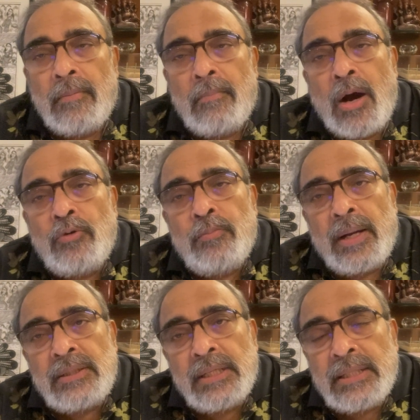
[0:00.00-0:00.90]
মাউন্ট
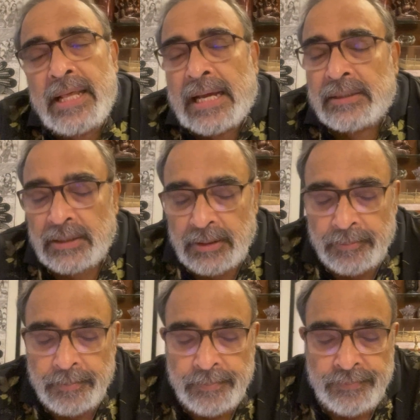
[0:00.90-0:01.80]
ব্যাটনকে দেখাতে
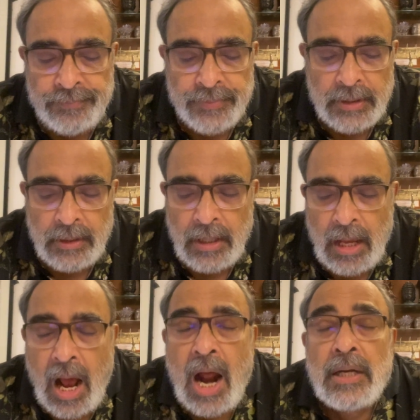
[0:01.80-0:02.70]

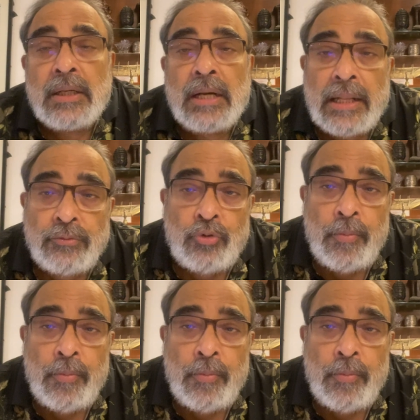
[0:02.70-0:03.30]
আর ক্লান্ত